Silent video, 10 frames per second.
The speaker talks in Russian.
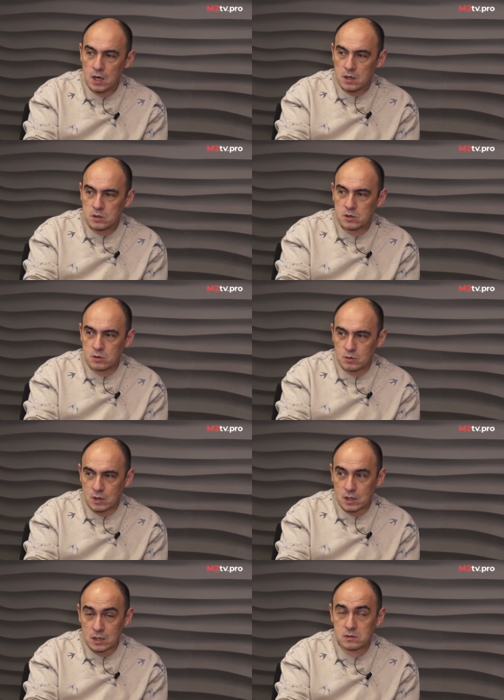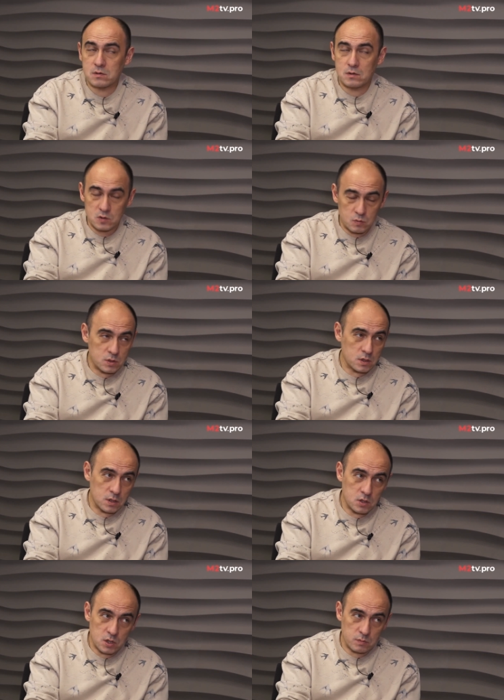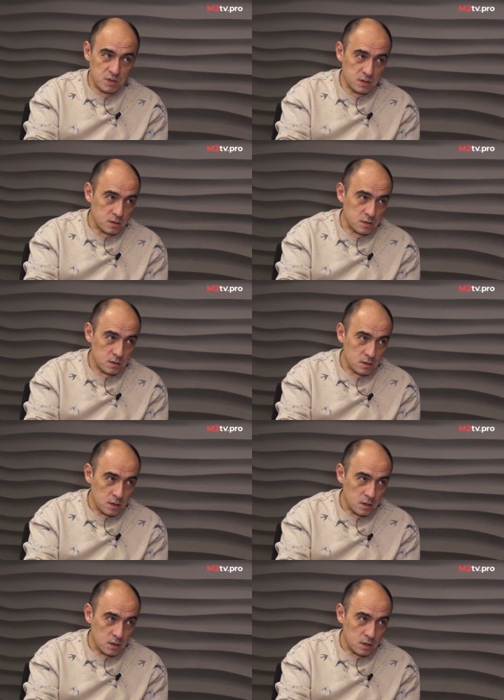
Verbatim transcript: что агентство недвижимости – это HR-бизнес.